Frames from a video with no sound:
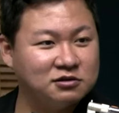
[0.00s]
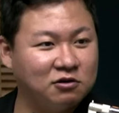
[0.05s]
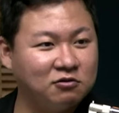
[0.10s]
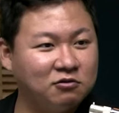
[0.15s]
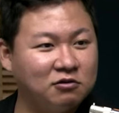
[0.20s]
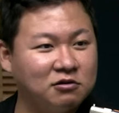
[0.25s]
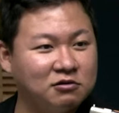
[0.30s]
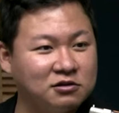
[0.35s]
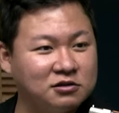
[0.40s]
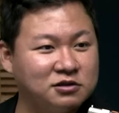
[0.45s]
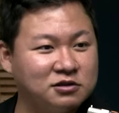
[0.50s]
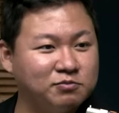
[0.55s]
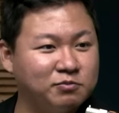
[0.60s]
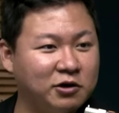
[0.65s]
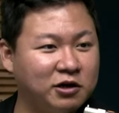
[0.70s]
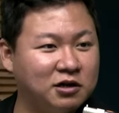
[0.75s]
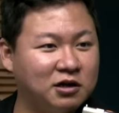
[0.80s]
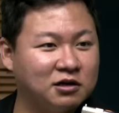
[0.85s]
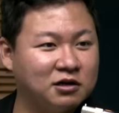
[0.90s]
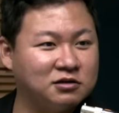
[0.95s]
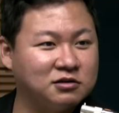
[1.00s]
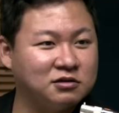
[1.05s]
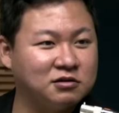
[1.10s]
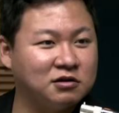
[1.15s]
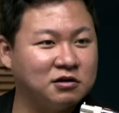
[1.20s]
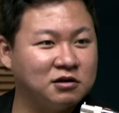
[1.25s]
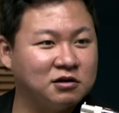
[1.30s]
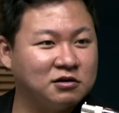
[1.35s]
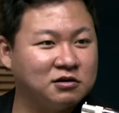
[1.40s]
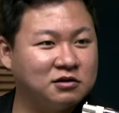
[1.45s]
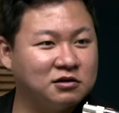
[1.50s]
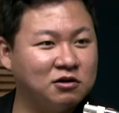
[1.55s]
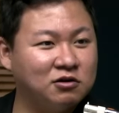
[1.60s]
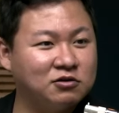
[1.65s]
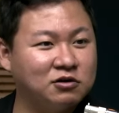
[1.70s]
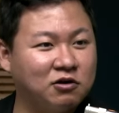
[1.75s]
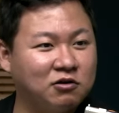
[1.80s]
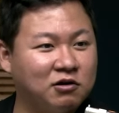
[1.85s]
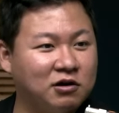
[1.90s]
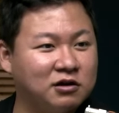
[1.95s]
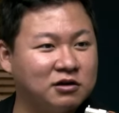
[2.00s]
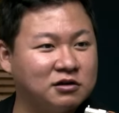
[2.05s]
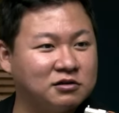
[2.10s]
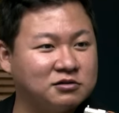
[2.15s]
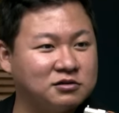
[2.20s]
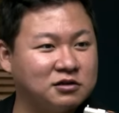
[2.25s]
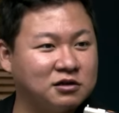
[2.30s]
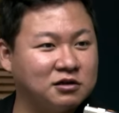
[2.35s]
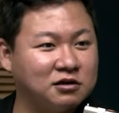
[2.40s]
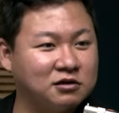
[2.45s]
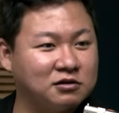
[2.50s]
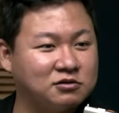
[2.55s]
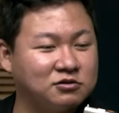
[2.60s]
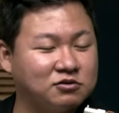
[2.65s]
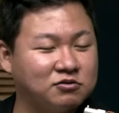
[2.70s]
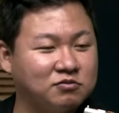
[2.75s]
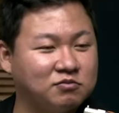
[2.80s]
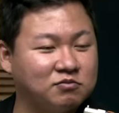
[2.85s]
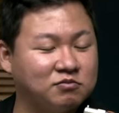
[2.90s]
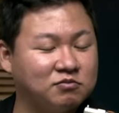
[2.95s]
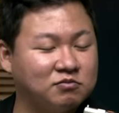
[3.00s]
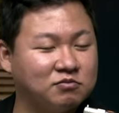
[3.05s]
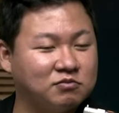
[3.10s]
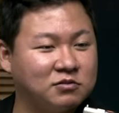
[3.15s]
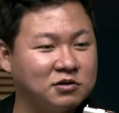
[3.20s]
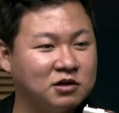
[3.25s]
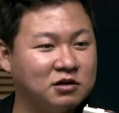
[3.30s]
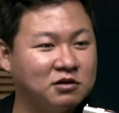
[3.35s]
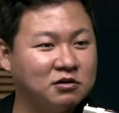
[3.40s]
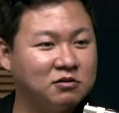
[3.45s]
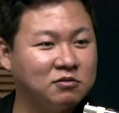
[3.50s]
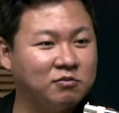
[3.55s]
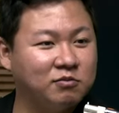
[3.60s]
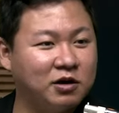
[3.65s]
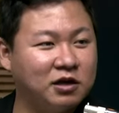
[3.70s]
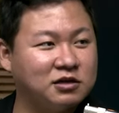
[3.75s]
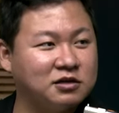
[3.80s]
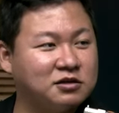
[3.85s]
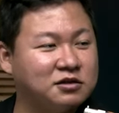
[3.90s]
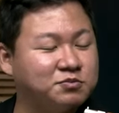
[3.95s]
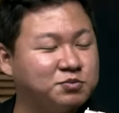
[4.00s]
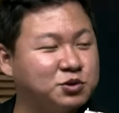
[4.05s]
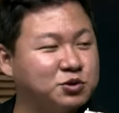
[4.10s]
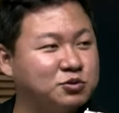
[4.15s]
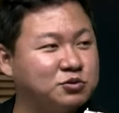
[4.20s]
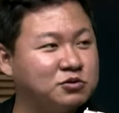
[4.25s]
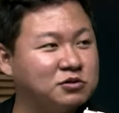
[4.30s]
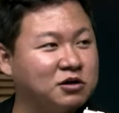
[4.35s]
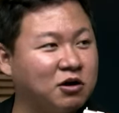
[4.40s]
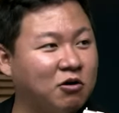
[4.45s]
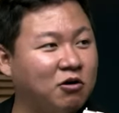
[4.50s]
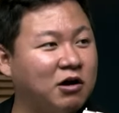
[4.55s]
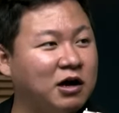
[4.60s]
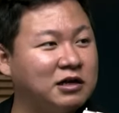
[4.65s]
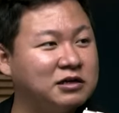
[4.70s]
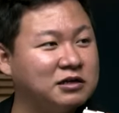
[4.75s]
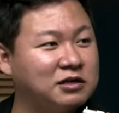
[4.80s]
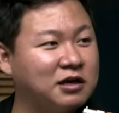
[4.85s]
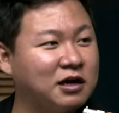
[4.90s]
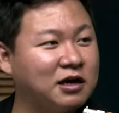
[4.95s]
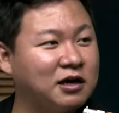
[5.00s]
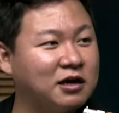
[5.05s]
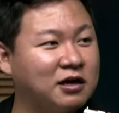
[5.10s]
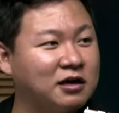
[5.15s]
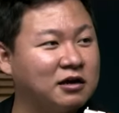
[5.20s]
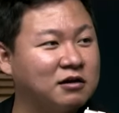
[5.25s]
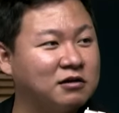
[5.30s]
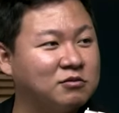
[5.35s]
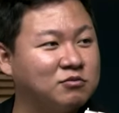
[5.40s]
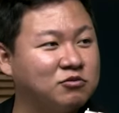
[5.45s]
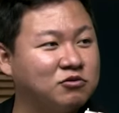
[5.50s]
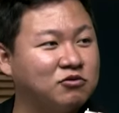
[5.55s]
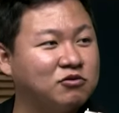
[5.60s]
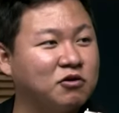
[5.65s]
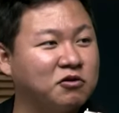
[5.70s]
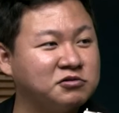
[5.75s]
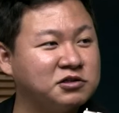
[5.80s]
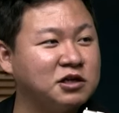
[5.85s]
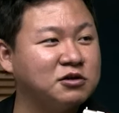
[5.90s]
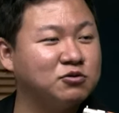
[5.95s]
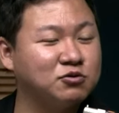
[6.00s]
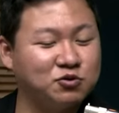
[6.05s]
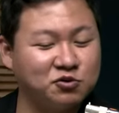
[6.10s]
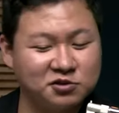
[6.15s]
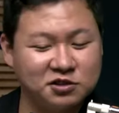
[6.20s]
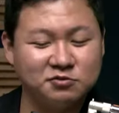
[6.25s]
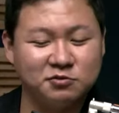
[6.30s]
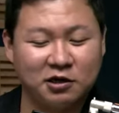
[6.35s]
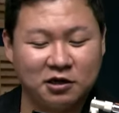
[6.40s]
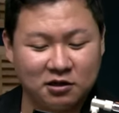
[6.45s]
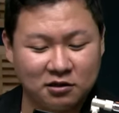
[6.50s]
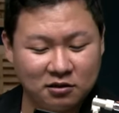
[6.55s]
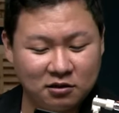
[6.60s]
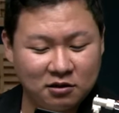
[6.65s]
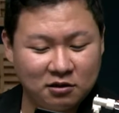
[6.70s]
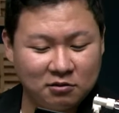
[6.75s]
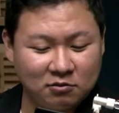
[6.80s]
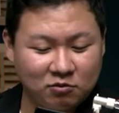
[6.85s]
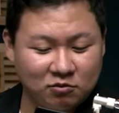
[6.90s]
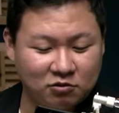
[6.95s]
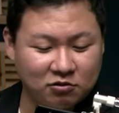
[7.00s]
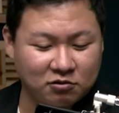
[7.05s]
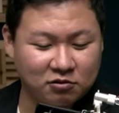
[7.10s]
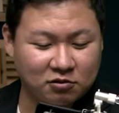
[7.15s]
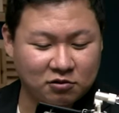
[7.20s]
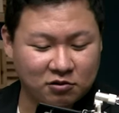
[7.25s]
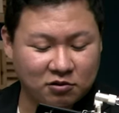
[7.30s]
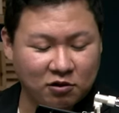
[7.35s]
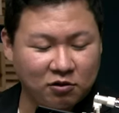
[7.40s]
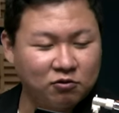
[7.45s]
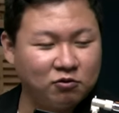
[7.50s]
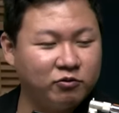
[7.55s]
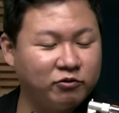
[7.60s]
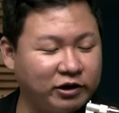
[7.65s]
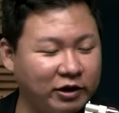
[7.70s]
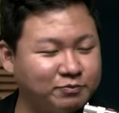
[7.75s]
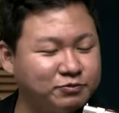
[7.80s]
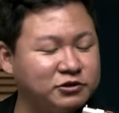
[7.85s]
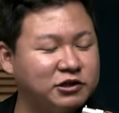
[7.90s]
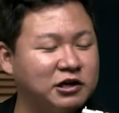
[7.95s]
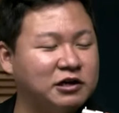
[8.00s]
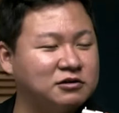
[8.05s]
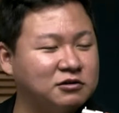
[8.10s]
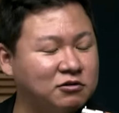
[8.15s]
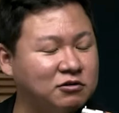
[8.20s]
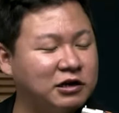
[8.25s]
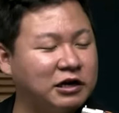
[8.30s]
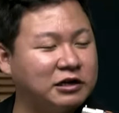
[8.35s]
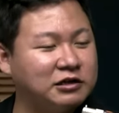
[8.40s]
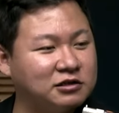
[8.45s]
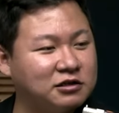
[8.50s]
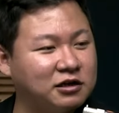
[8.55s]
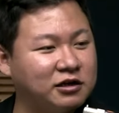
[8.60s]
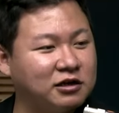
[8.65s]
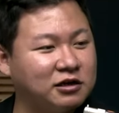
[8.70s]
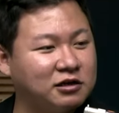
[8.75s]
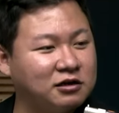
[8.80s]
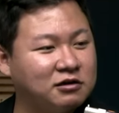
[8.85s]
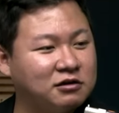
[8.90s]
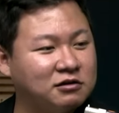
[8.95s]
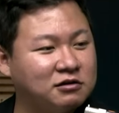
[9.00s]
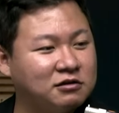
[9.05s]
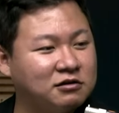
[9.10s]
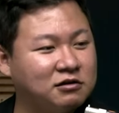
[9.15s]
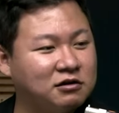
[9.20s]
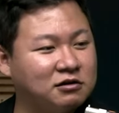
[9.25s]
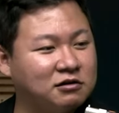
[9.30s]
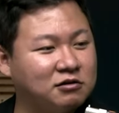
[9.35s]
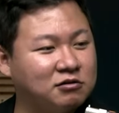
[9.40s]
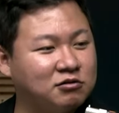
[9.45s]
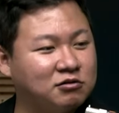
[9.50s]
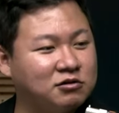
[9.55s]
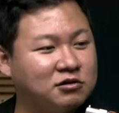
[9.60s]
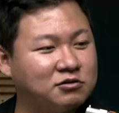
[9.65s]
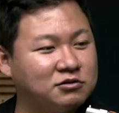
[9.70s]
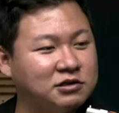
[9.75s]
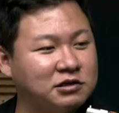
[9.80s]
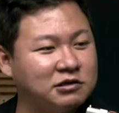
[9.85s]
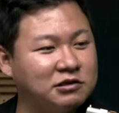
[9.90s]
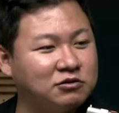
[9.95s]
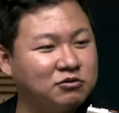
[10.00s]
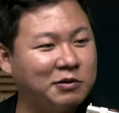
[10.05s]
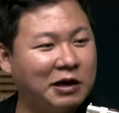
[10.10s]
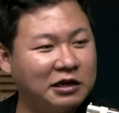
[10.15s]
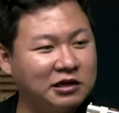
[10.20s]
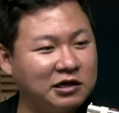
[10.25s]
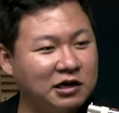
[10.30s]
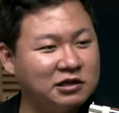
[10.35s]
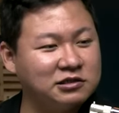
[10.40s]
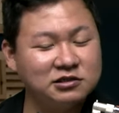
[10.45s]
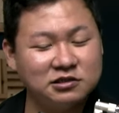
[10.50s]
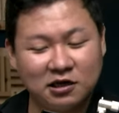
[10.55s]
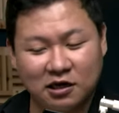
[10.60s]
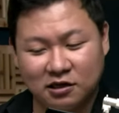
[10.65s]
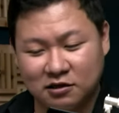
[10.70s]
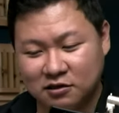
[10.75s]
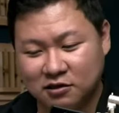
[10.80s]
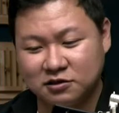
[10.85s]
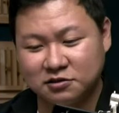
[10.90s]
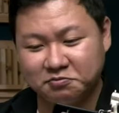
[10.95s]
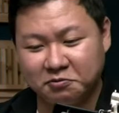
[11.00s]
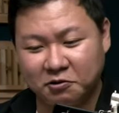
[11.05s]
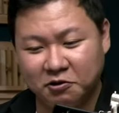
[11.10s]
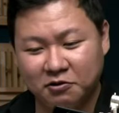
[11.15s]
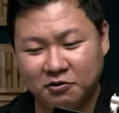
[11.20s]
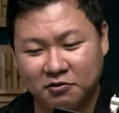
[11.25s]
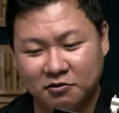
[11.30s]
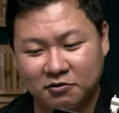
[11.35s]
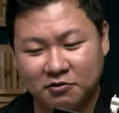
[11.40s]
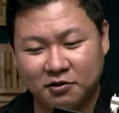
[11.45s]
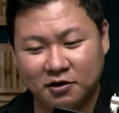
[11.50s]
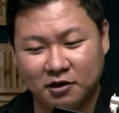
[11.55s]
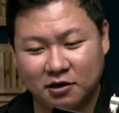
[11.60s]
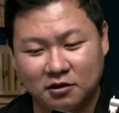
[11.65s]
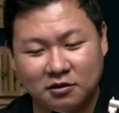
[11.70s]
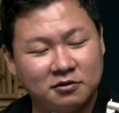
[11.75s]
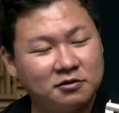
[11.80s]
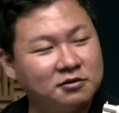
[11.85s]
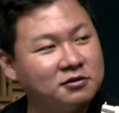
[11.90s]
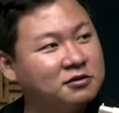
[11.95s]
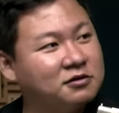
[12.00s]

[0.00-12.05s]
정권을 심판하는 그런 역할에 이제 좀 많이 집중을 더 하는 게 예. 물론 경쟁도 좋지만 예. 뭐 결국 뭐 나쁘다는 건 아닌데 예, 그런 생각도 많이 하시지 않을까 싶어요. 예. 예.